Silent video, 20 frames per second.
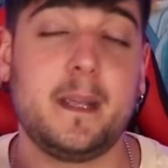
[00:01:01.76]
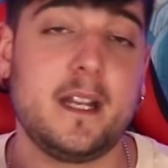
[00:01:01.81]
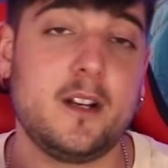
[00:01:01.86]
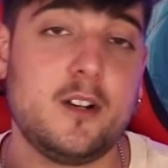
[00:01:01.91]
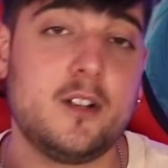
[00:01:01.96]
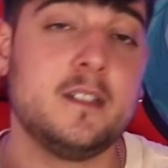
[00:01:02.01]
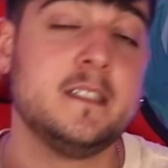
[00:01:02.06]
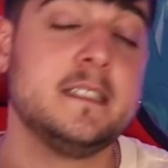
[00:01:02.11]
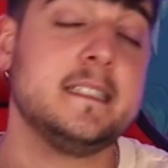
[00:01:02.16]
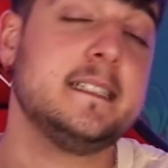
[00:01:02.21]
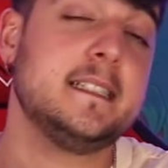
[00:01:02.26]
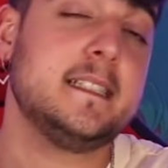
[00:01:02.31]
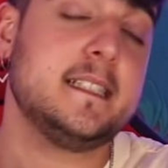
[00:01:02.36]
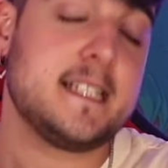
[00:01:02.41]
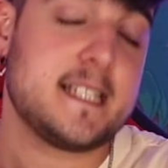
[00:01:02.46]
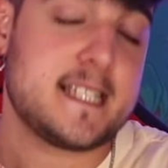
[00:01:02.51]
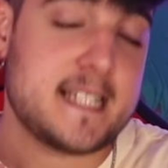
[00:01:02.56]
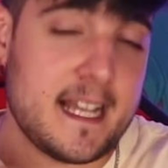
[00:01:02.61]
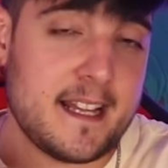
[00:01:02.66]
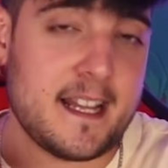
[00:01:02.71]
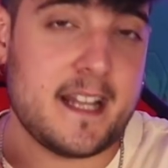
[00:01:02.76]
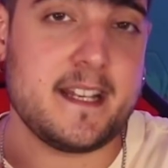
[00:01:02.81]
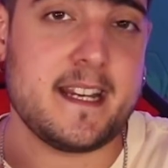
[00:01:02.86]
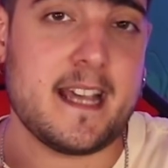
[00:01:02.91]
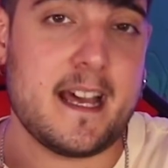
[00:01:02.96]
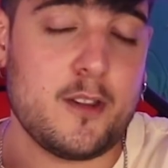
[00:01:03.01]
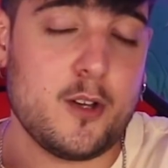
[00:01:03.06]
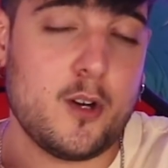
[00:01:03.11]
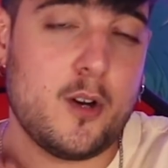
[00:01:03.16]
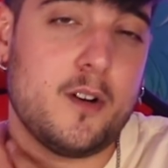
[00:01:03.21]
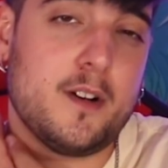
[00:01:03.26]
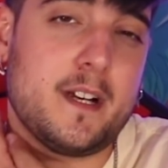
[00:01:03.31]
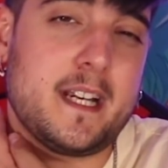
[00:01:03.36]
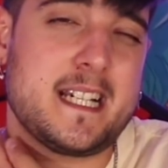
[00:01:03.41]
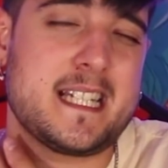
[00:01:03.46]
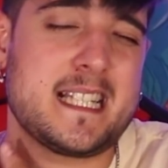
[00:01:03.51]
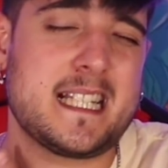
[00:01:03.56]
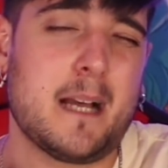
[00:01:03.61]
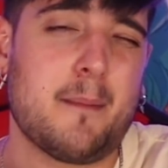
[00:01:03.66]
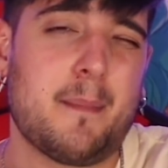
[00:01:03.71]
pero se ha dañado
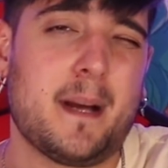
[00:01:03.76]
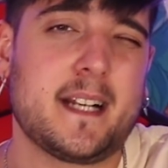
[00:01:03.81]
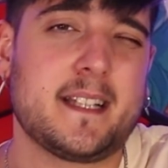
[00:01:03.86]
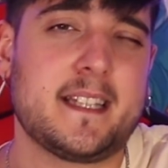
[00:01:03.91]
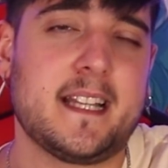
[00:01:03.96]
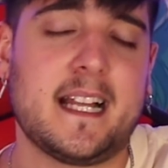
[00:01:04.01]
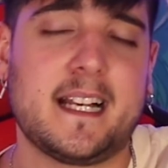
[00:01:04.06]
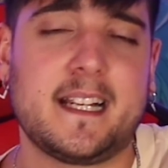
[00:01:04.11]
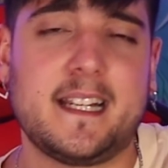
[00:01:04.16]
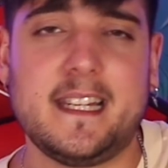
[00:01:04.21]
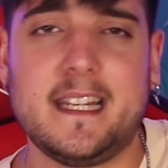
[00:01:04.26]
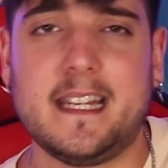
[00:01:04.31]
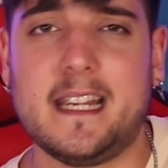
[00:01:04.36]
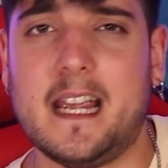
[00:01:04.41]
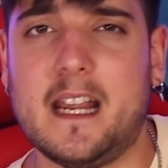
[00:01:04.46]
esta parte de aquí,